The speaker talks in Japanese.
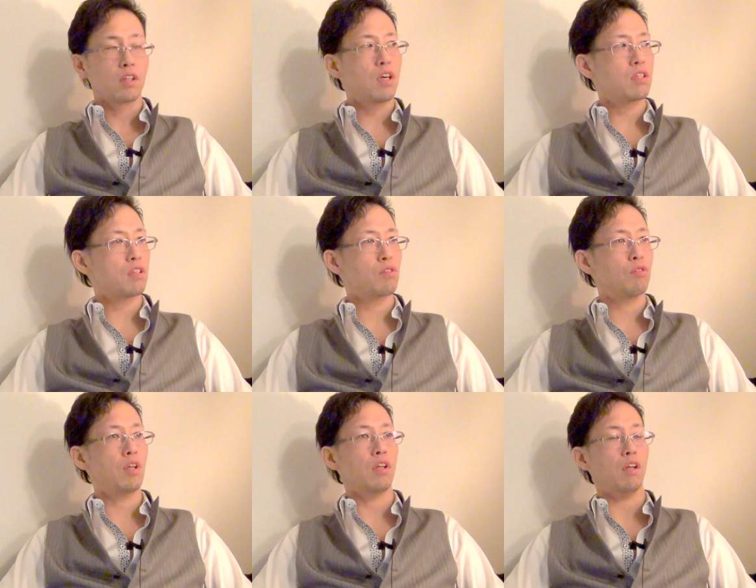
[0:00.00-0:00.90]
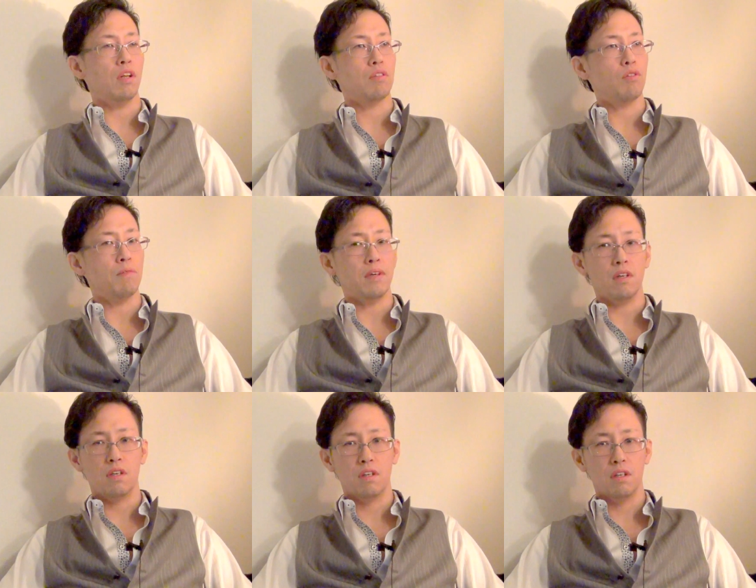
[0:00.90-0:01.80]
警察呼んだんだが、そういえ
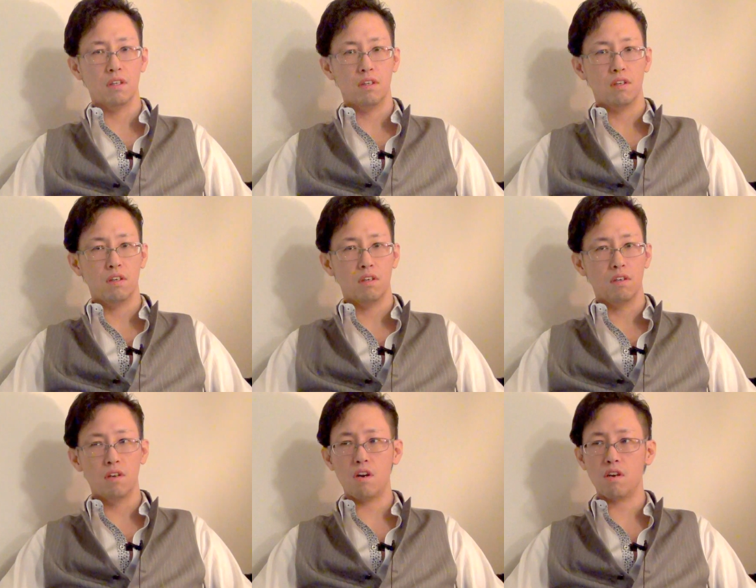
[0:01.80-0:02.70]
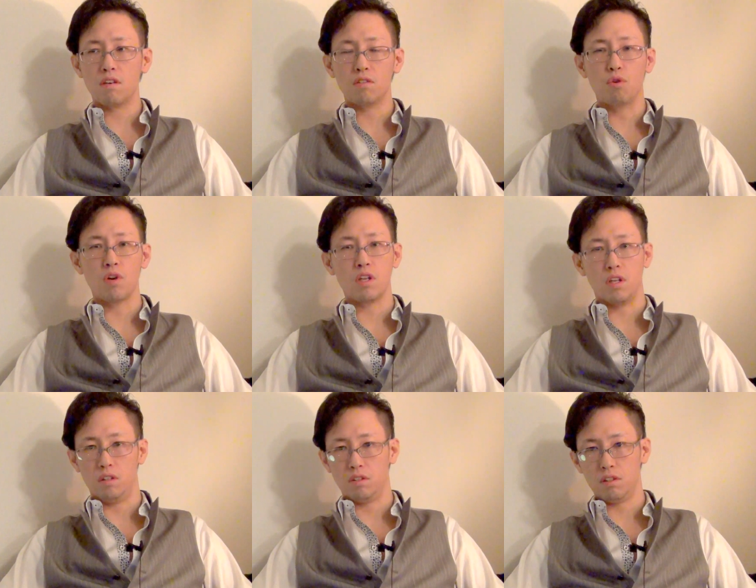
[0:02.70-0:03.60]
ば連絡が取れ
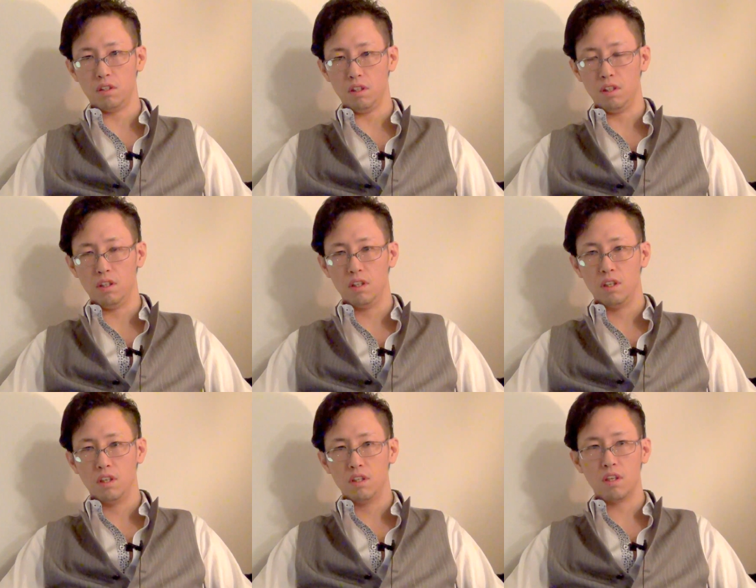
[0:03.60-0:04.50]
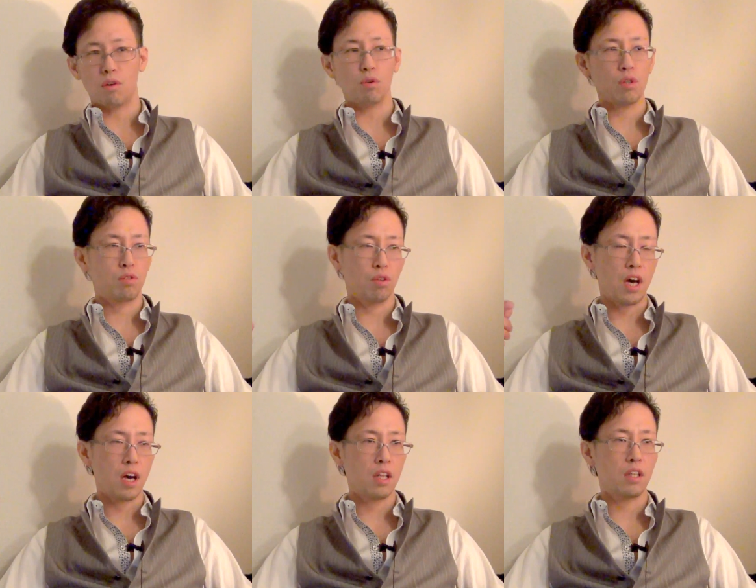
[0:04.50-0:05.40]
ねえっつって、でこの人
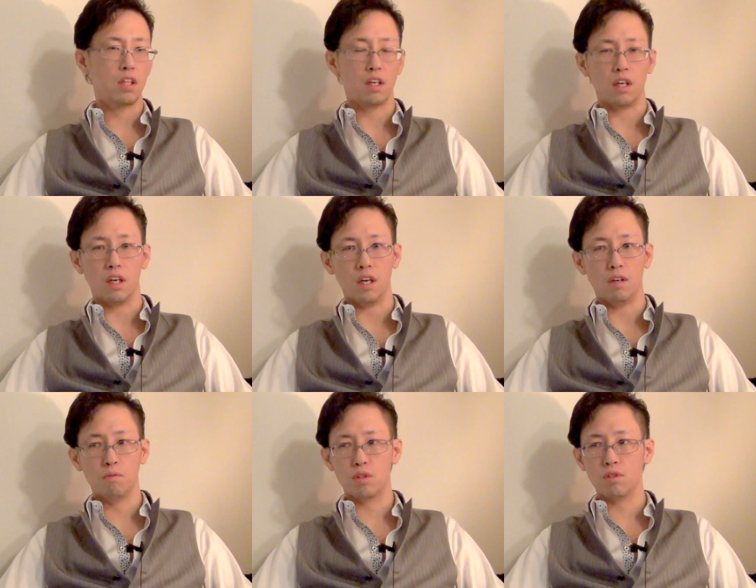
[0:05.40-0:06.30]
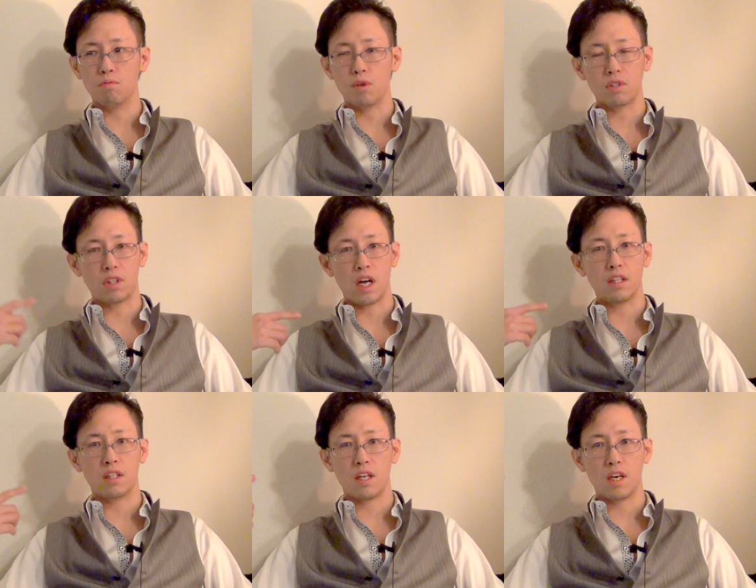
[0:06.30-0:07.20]
悩んでたから、僕の僕
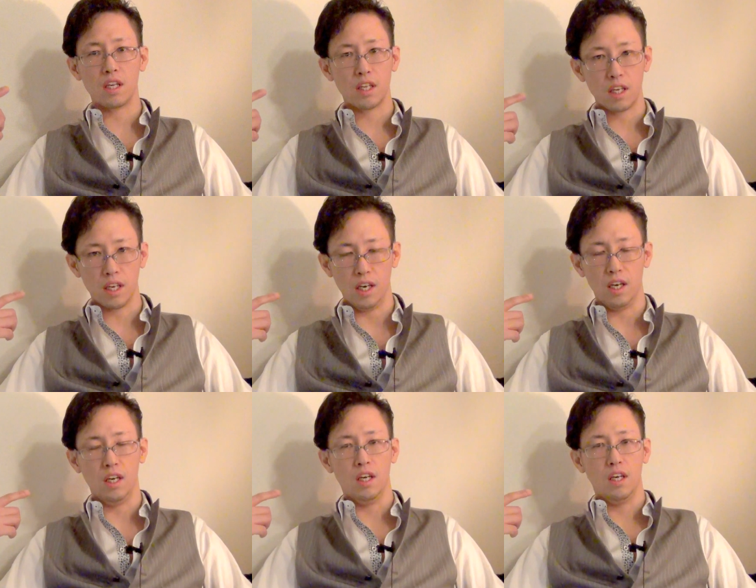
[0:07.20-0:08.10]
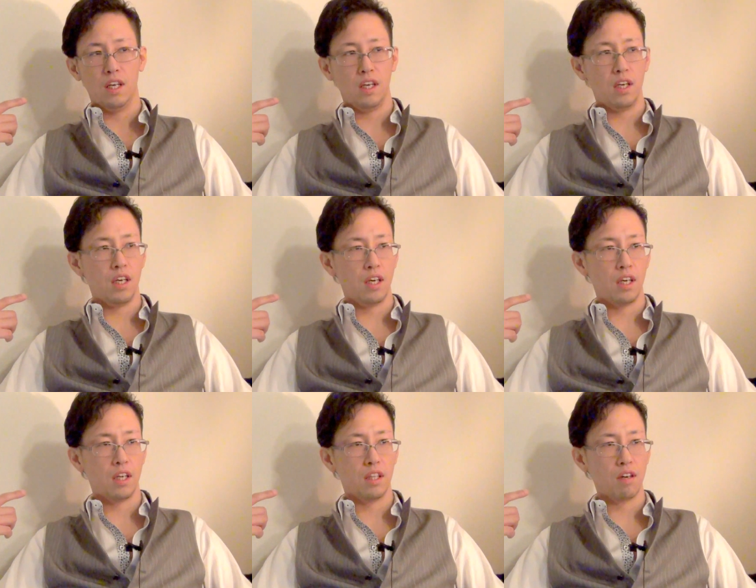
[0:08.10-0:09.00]
探偵屋で、
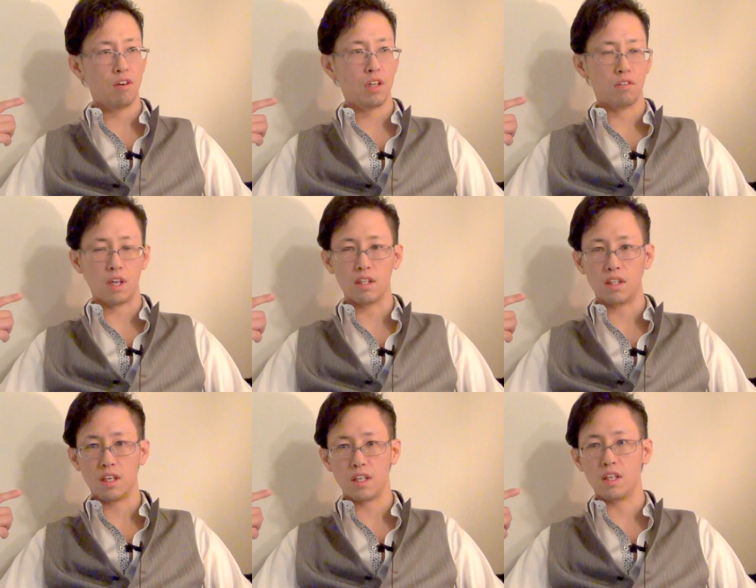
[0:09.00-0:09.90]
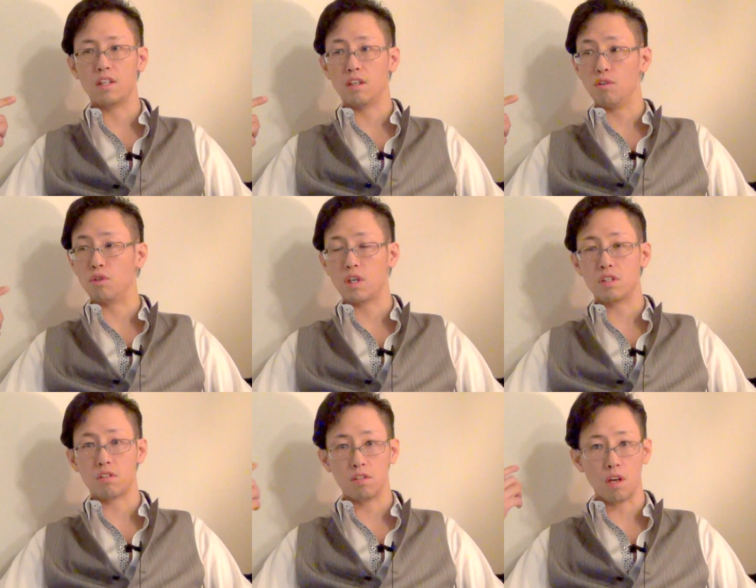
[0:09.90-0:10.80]
えー、名古屋の探偵屋なんだけどって警
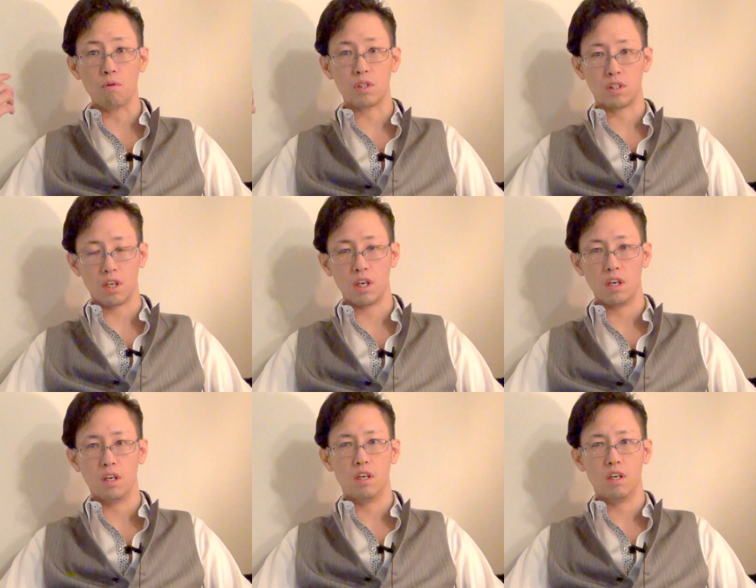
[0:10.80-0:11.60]
察に電話して、